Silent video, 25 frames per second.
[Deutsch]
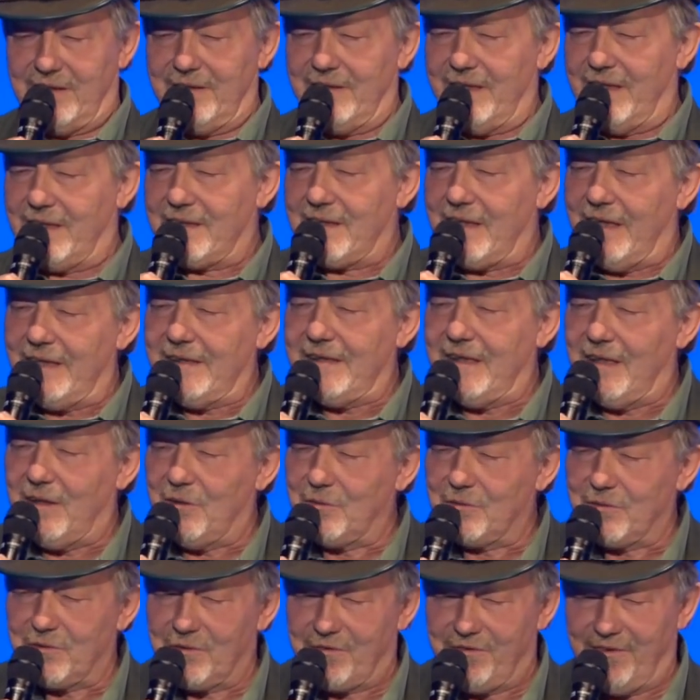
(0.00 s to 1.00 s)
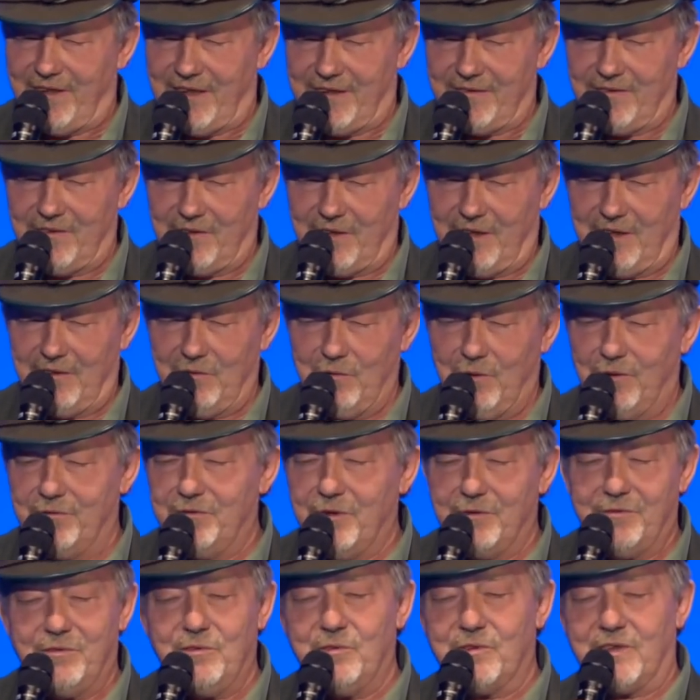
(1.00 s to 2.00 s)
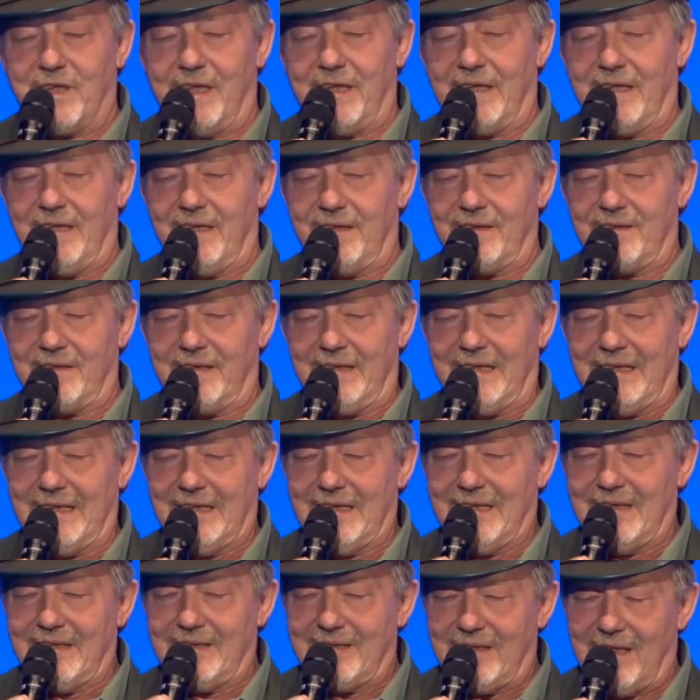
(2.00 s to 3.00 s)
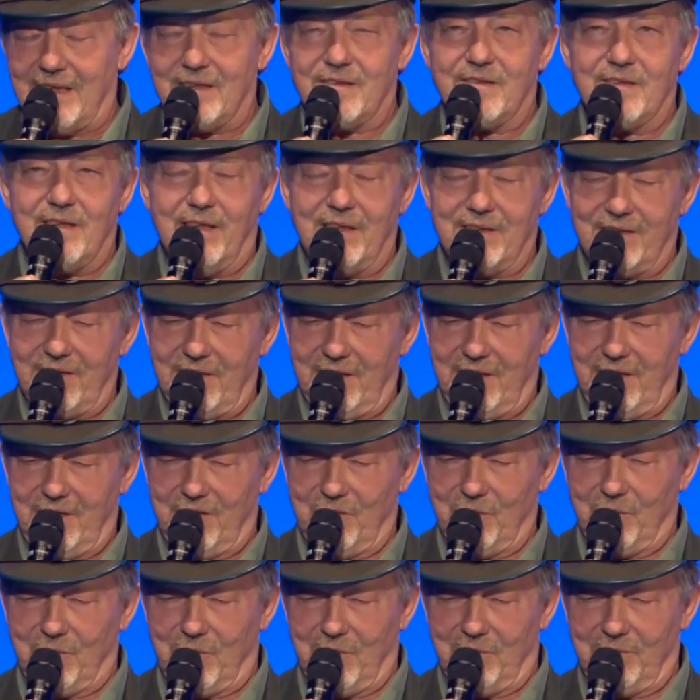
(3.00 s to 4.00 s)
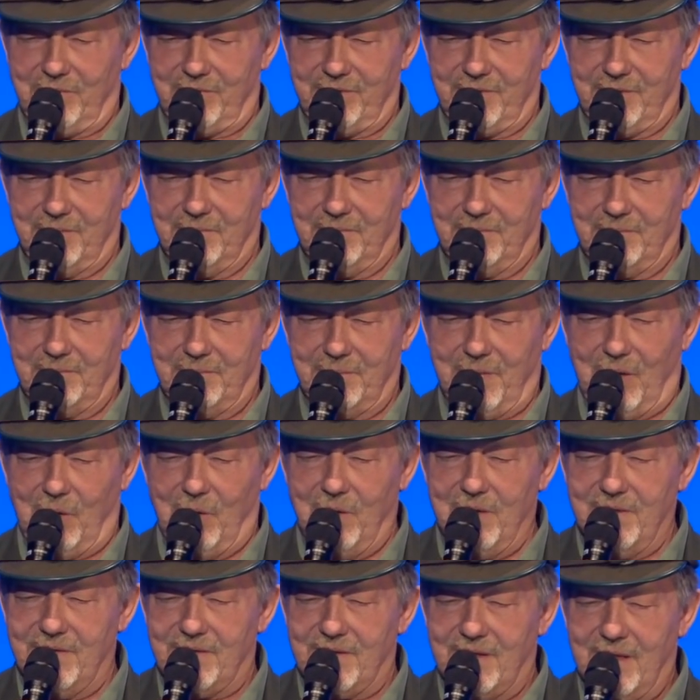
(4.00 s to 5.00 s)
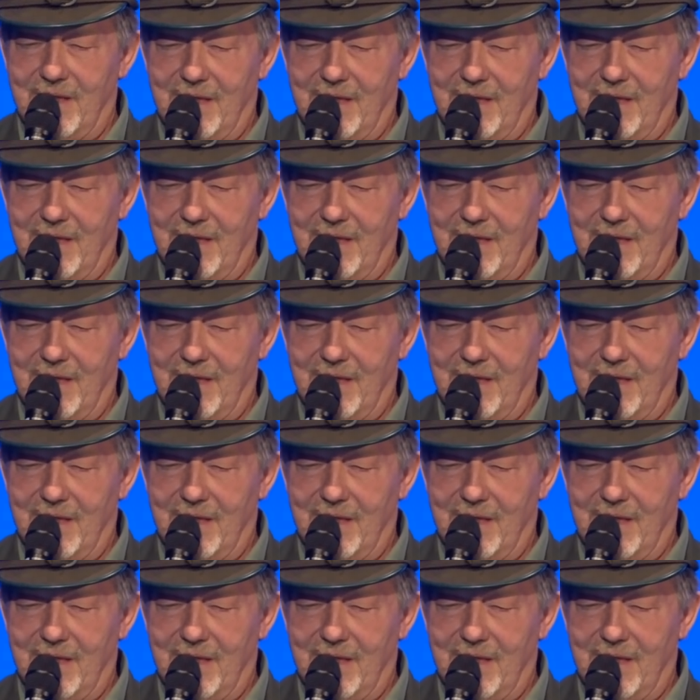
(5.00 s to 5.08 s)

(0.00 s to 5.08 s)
in der keine Autos fahren, sondern nur für Fußgänger ist. Da zeigt sich die Zukunft. Bei uns